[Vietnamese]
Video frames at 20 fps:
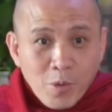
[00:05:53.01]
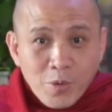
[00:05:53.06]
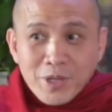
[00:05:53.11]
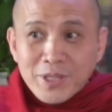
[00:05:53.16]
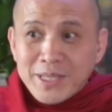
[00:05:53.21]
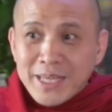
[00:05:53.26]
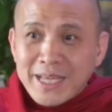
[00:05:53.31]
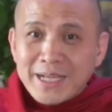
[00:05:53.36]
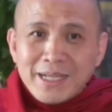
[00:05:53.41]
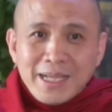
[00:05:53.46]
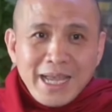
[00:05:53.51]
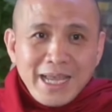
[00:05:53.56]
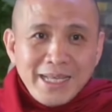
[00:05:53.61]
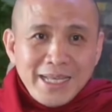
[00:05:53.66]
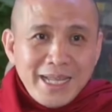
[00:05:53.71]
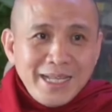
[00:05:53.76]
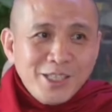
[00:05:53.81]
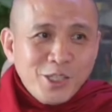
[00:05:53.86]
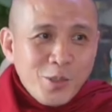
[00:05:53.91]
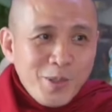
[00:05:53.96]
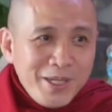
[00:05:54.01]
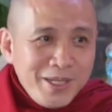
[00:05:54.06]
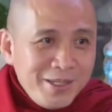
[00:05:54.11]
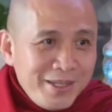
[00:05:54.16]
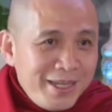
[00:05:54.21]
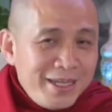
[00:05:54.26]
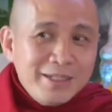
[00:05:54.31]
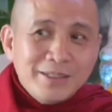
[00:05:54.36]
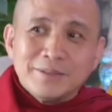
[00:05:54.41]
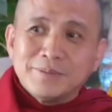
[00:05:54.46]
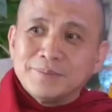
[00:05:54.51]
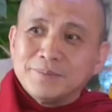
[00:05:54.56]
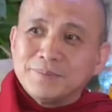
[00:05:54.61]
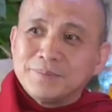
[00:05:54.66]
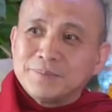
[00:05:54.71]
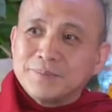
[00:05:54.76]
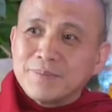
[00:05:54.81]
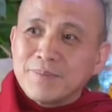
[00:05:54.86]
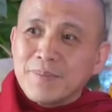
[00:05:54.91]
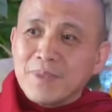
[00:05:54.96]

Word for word: mọi việc hãy để tùy duyên